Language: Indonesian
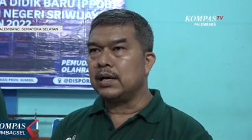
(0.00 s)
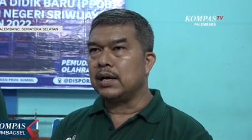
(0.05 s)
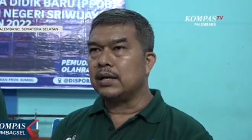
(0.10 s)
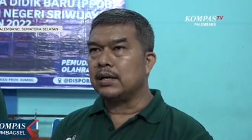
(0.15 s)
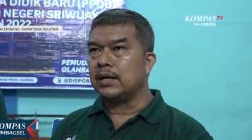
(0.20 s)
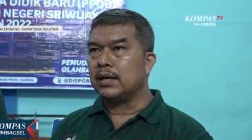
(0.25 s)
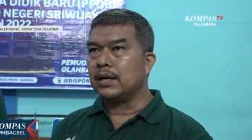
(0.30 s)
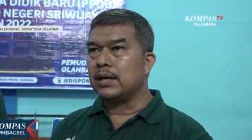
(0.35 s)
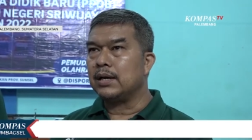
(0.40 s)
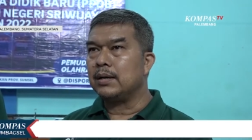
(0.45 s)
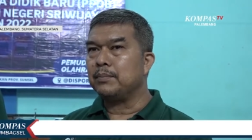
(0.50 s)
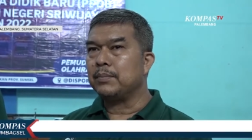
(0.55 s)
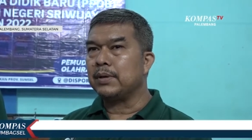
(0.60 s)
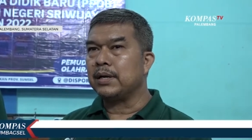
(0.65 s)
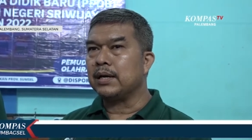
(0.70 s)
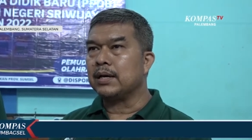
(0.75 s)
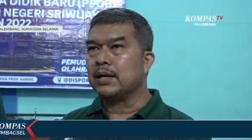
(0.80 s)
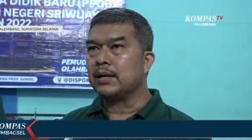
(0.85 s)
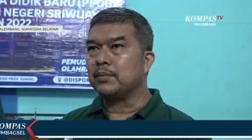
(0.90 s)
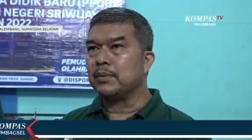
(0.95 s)
ini adalah
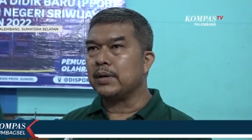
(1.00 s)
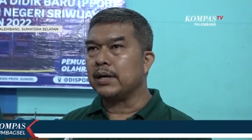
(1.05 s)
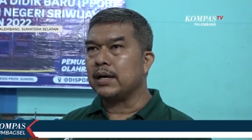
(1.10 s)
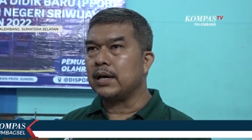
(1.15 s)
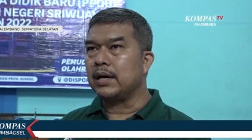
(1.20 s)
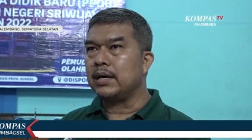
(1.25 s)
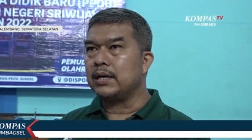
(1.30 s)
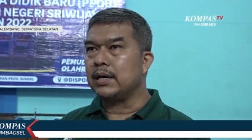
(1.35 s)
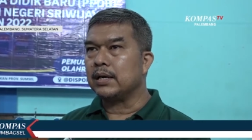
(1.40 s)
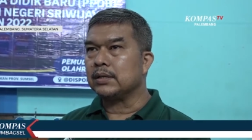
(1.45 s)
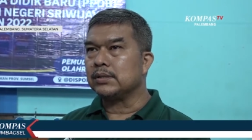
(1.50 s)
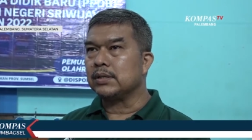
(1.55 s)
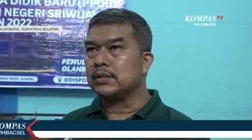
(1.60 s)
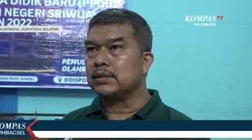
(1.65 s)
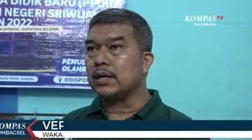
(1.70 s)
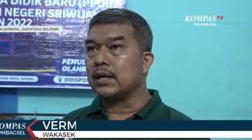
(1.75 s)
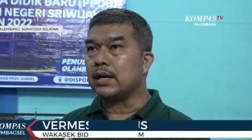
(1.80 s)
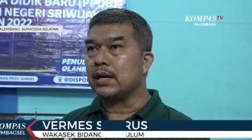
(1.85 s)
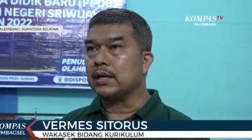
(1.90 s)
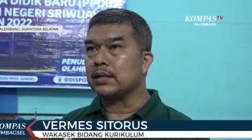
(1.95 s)
mereka-mereka yang
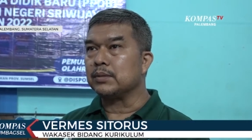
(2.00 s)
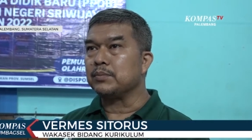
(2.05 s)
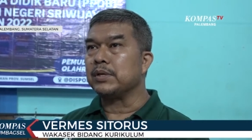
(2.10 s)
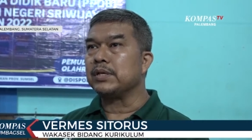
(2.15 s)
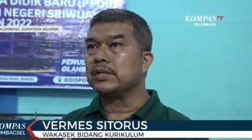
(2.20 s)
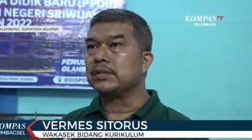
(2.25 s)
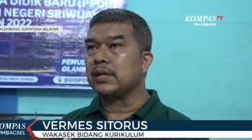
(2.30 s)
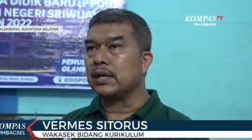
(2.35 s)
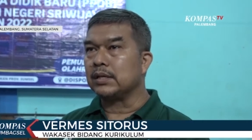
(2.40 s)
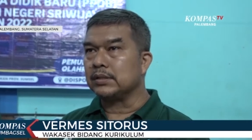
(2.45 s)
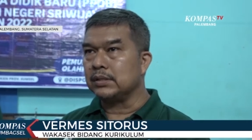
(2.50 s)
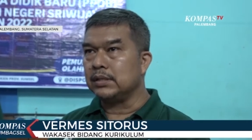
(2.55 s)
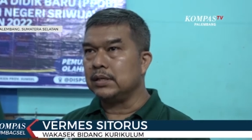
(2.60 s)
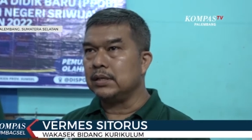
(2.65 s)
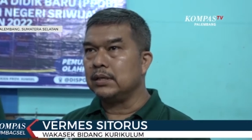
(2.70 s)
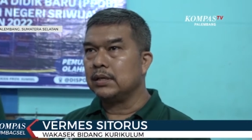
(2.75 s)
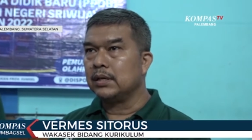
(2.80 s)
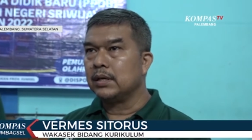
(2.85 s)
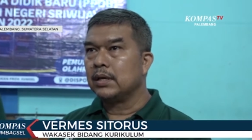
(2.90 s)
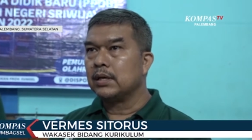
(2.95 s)
secara administrasi
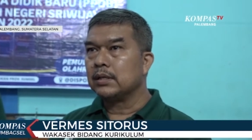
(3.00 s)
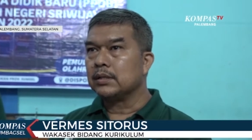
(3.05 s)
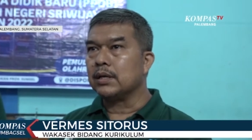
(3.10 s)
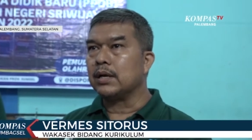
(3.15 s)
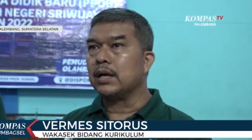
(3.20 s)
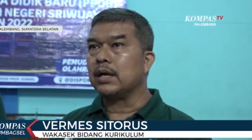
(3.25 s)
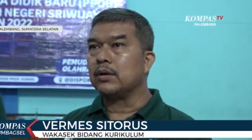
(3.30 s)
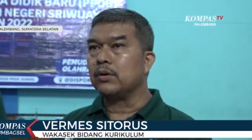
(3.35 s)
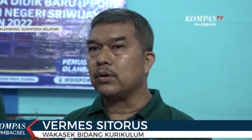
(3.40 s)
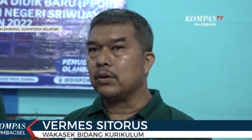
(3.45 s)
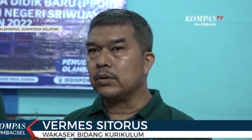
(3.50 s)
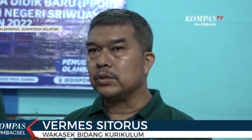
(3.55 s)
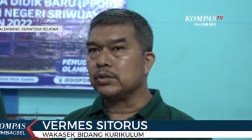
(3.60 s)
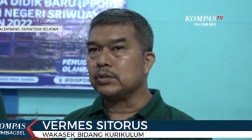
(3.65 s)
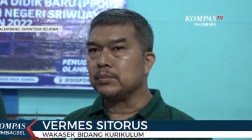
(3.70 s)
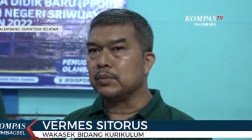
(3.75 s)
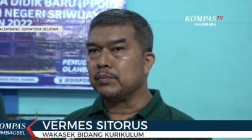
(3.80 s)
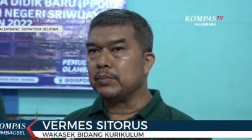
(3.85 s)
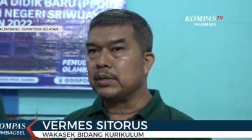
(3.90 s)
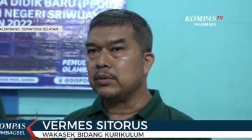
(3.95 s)
telah
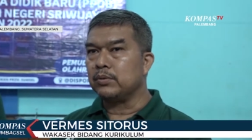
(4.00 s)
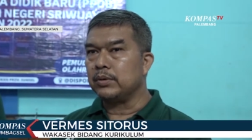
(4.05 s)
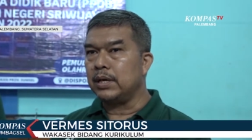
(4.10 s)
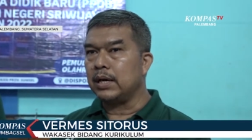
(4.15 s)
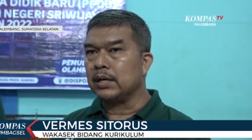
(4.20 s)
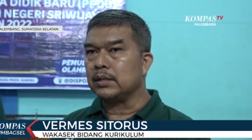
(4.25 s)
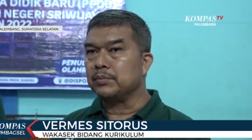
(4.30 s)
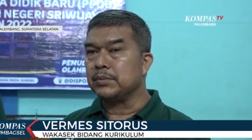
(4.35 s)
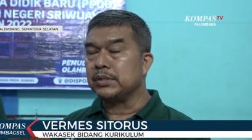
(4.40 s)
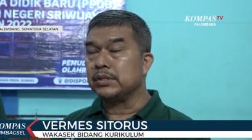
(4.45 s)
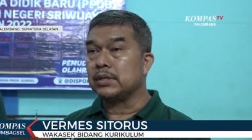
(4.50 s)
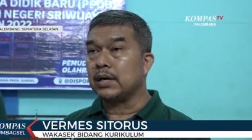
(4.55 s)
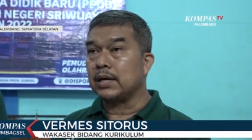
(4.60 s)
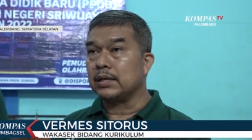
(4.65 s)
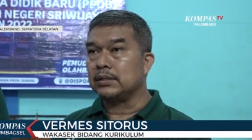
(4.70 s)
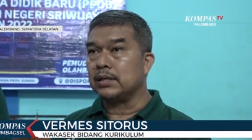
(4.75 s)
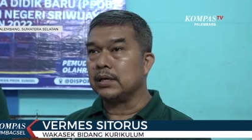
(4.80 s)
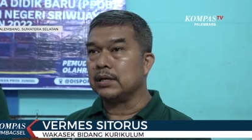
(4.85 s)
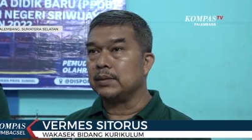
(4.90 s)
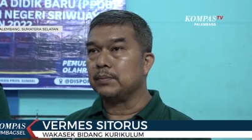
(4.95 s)
lolos memenuhi
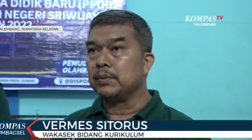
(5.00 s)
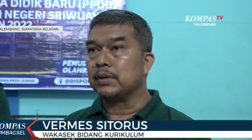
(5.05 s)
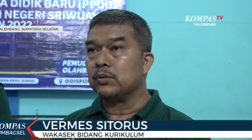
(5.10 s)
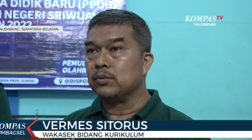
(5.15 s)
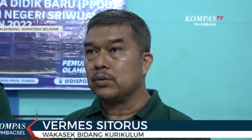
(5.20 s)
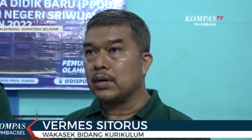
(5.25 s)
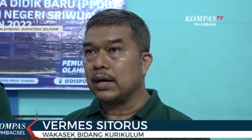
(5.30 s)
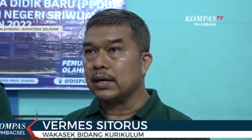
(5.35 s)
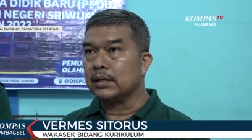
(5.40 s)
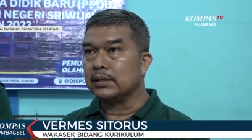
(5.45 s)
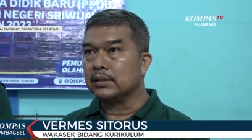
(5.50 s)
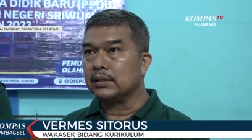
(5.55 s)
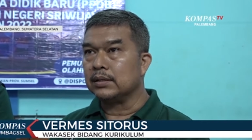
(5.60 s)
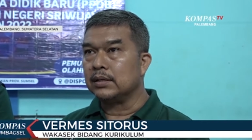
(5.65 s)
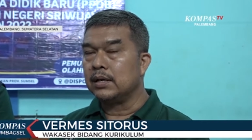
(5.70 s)
administrasi yang diperlukan.